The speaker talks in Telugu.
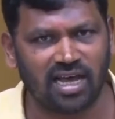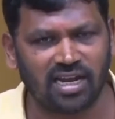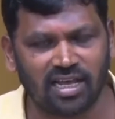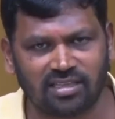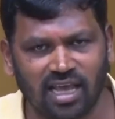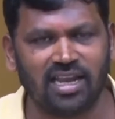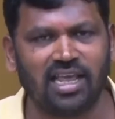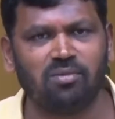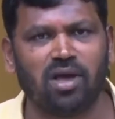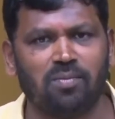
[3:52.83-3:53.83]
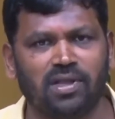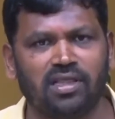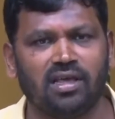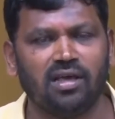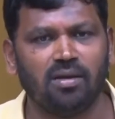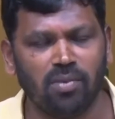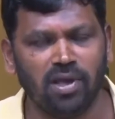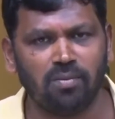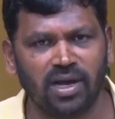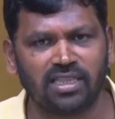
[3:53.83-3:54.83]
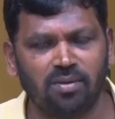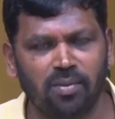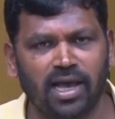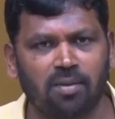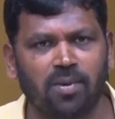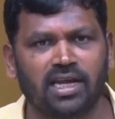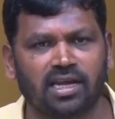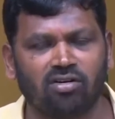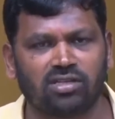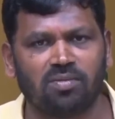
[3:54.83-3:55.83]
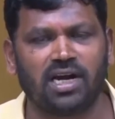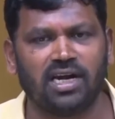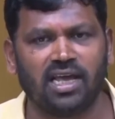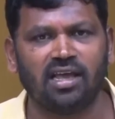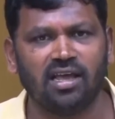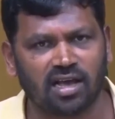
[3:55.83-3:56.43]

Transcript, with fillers: చాలా దయనీయమైపోయింది మీ మంత్రి మేకపాటి గౌతమ్ రెడ్డి